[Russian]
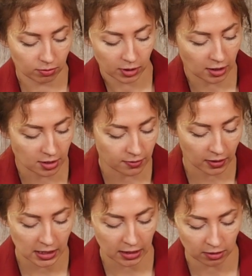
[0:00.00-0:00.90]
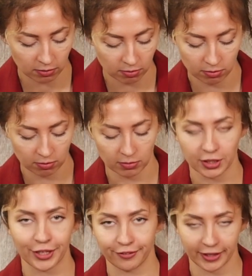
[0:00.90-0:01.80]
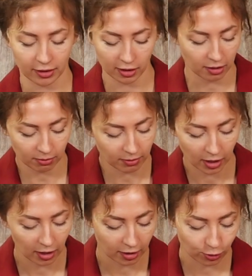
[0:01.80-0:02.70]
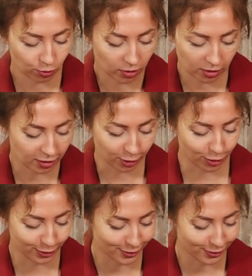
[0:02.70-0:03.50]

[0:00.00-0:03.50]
мы назвали креветка. Ну, это такое